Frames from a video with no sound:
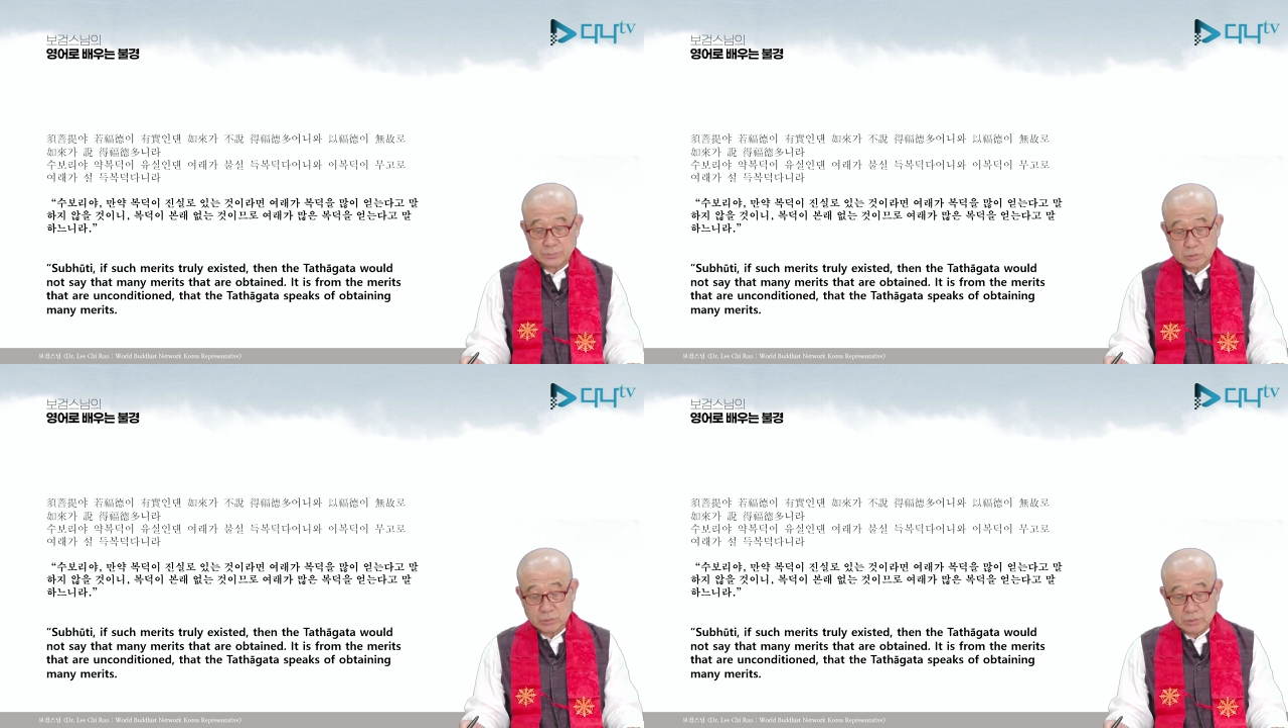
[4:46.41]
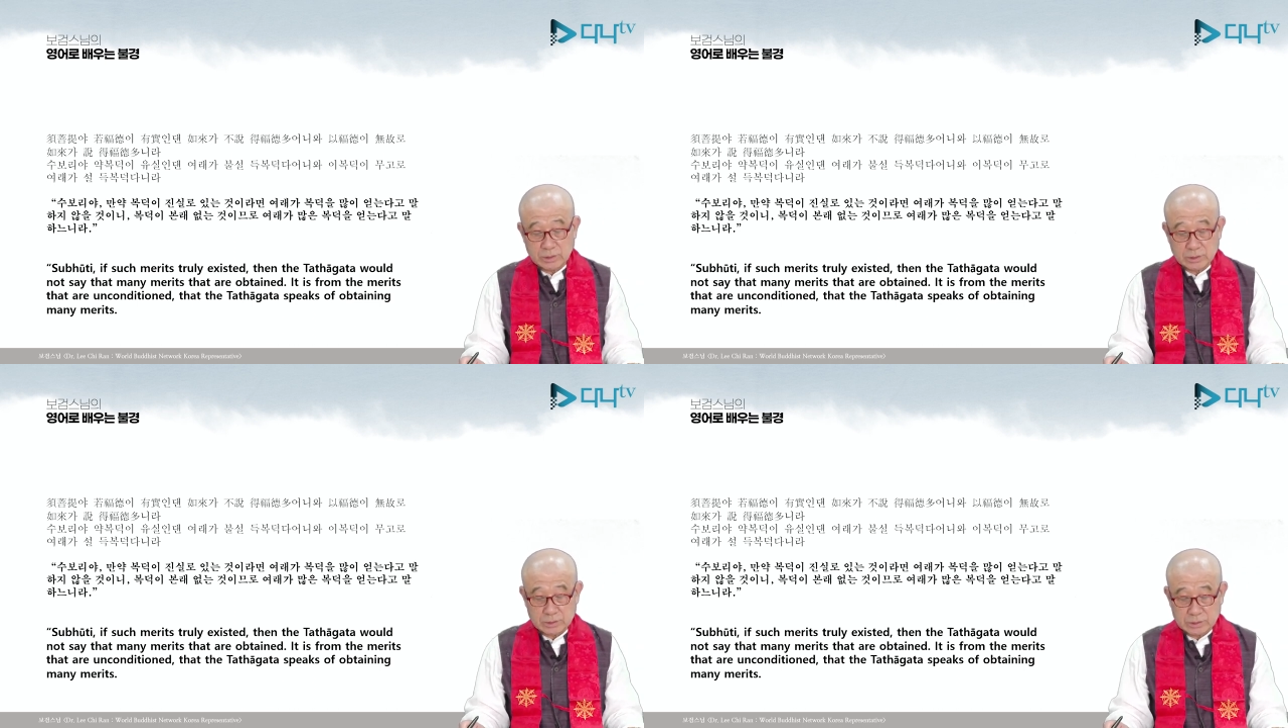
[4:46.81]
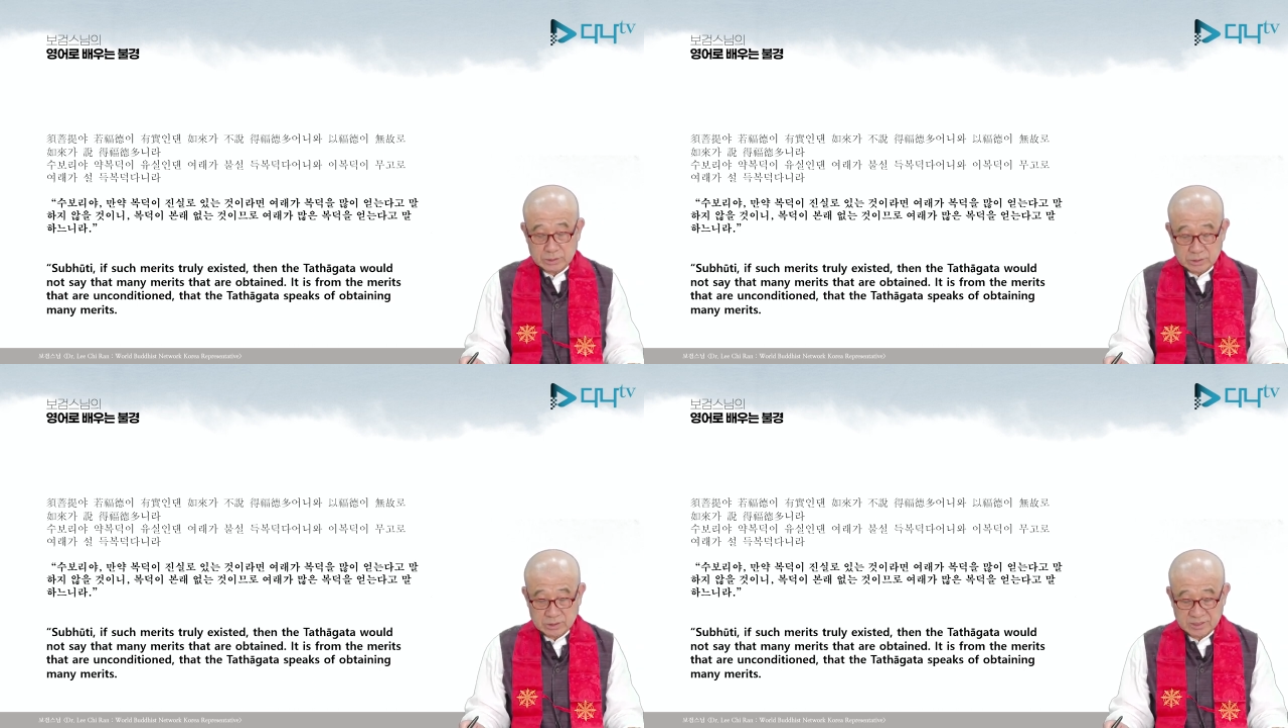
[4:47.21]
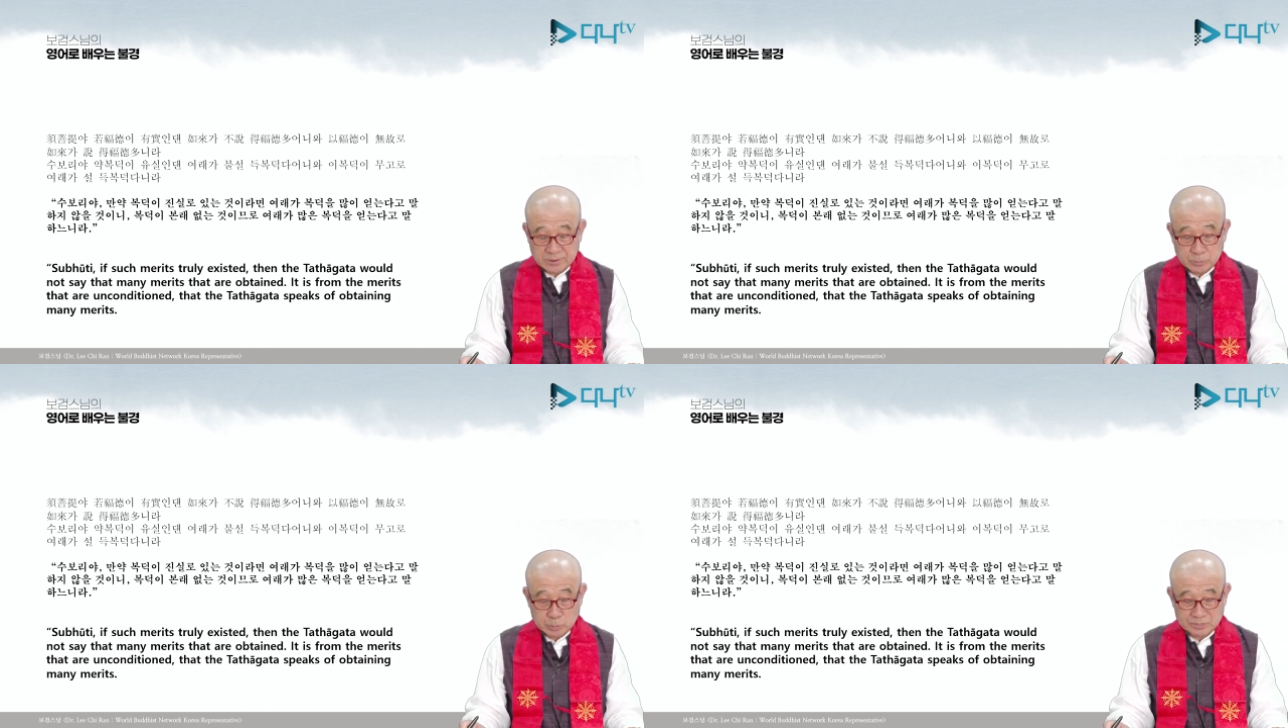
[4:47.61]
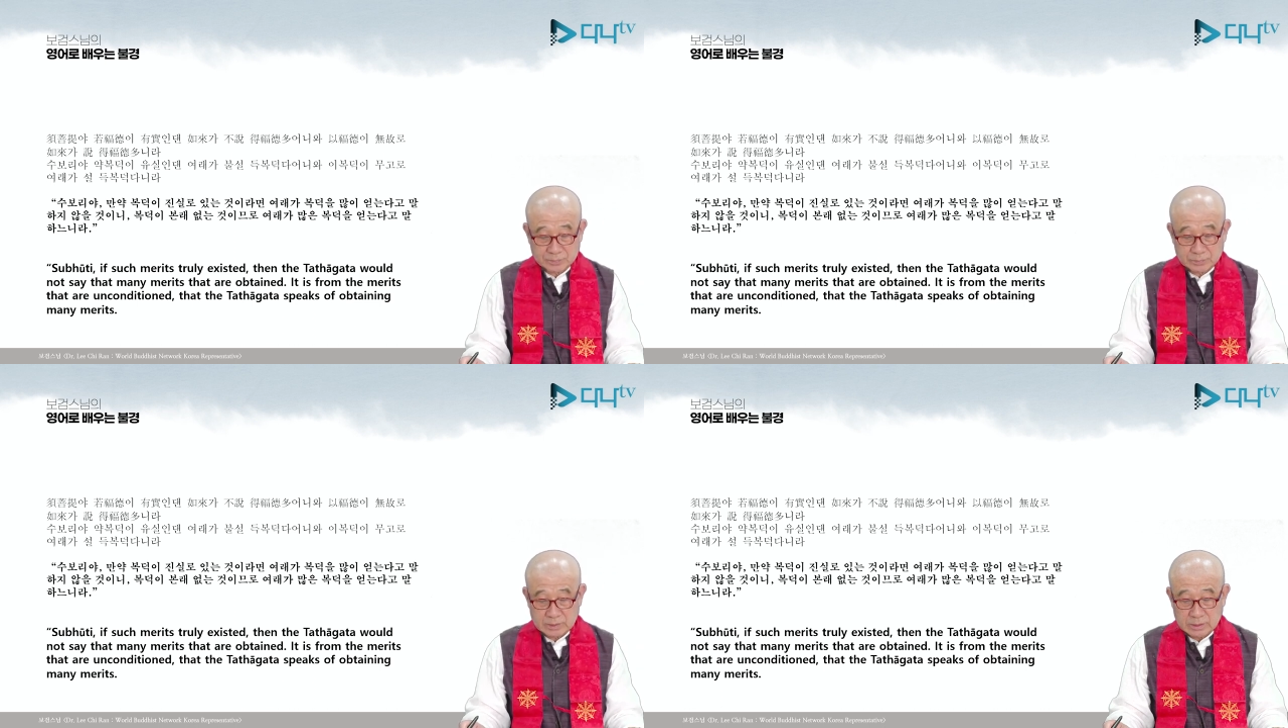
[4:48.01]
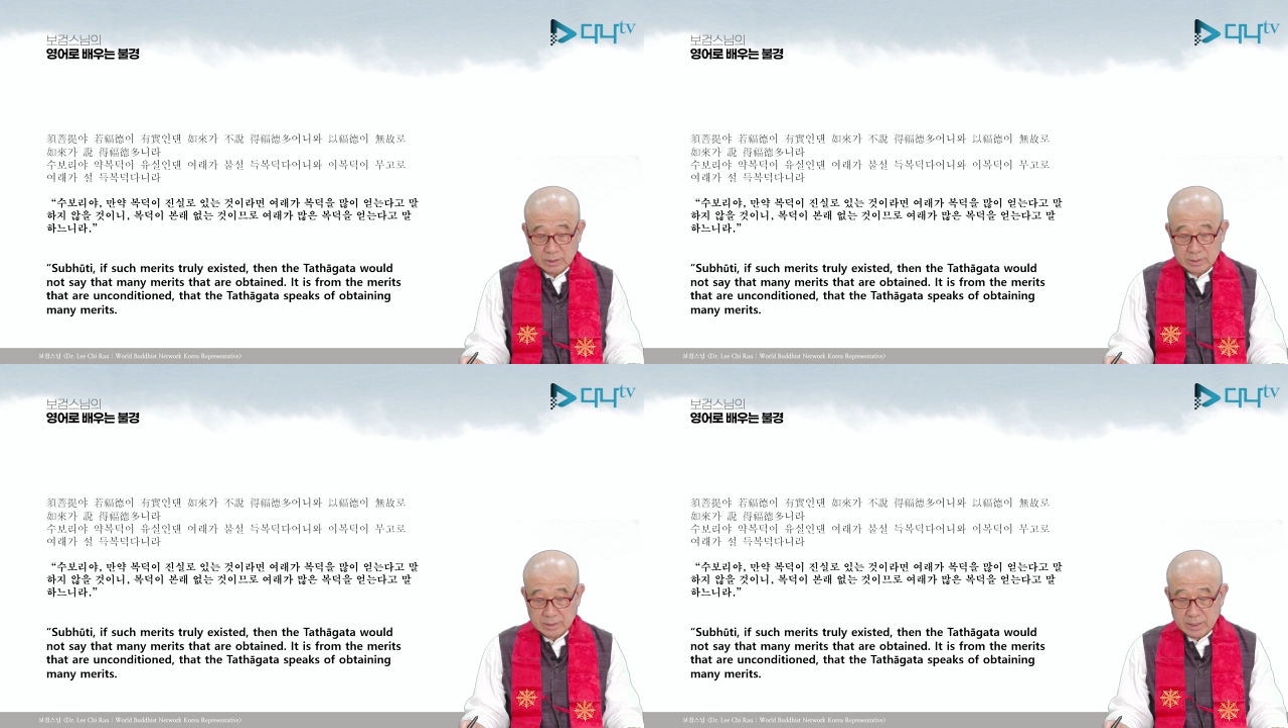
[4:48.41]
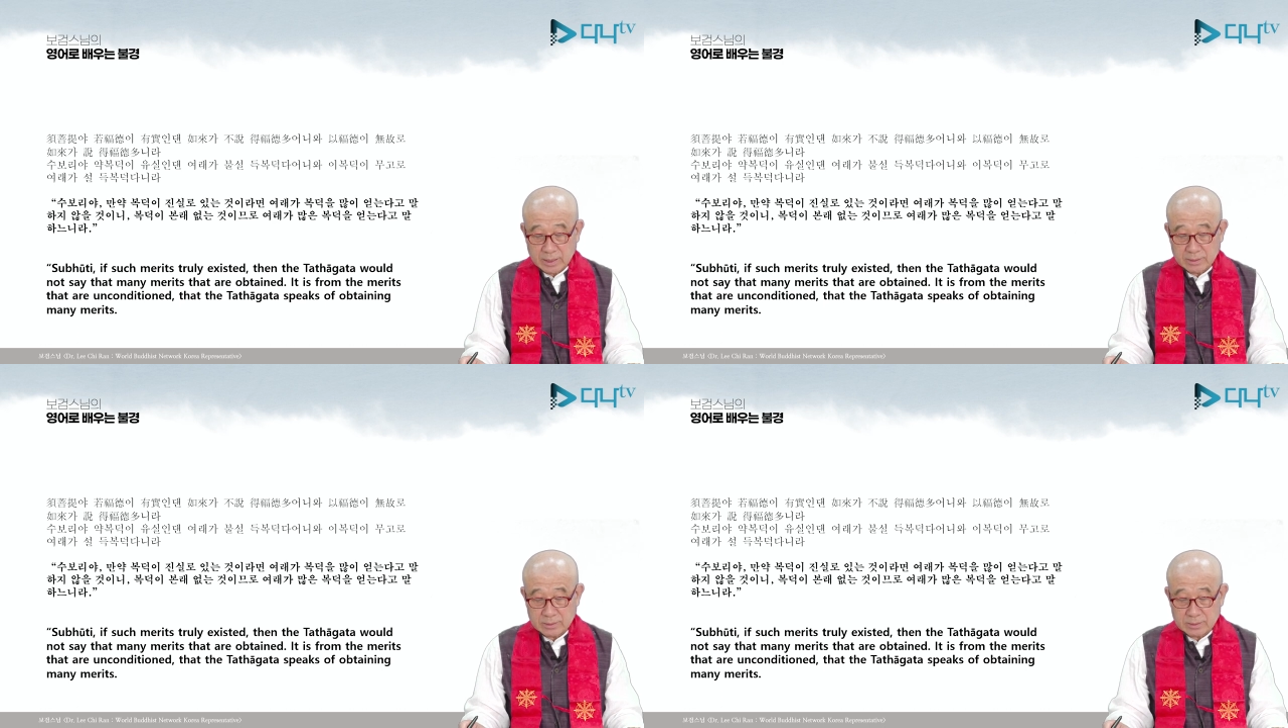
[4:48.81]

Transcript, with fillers: 풀리 이기지스트 then the